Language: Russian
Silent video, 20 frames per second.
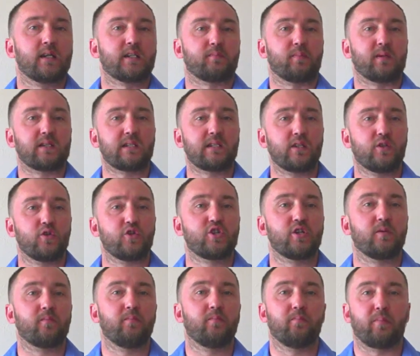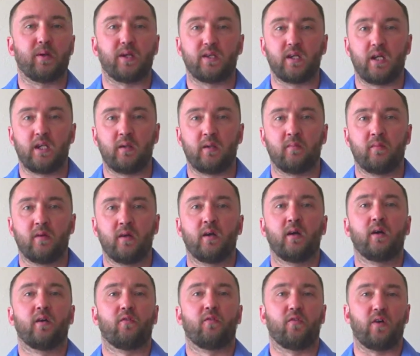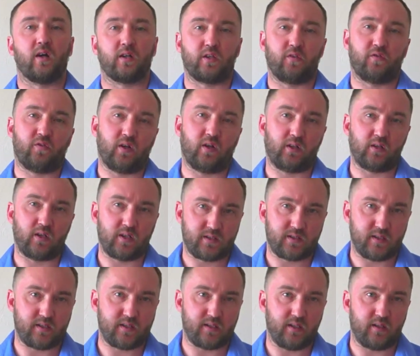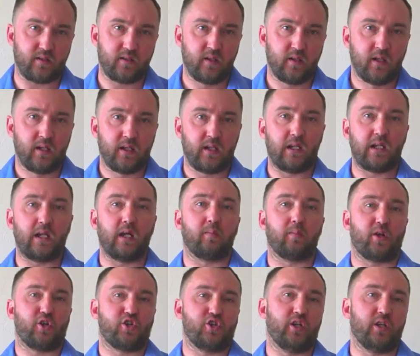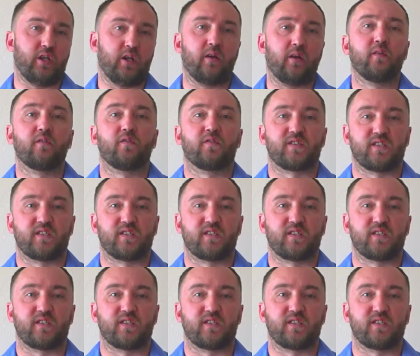с последующим приданием фактов о гласности или обращения в